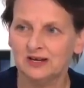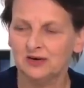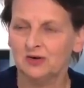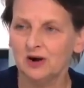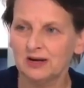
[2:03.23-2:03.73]

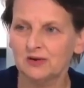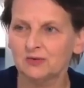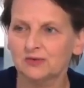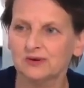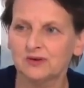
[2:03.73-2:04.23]
qui aura des
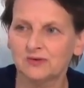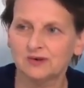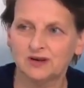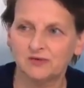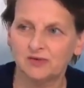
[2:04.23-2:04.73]

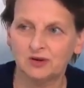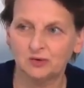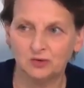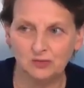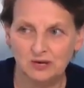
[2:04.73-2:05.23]
conséquences à la fois
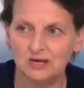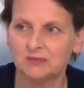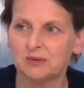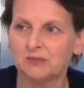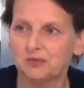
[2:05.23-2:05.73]
économiques
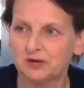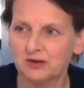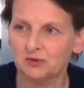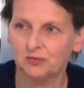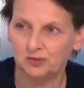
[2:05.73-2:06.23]
et même
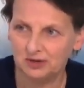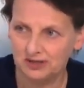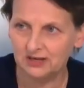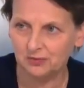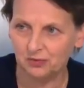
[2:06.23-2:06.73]
peut-être
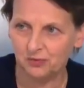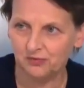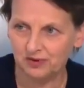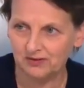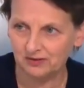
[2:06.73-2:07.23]
politique pour le pouvoir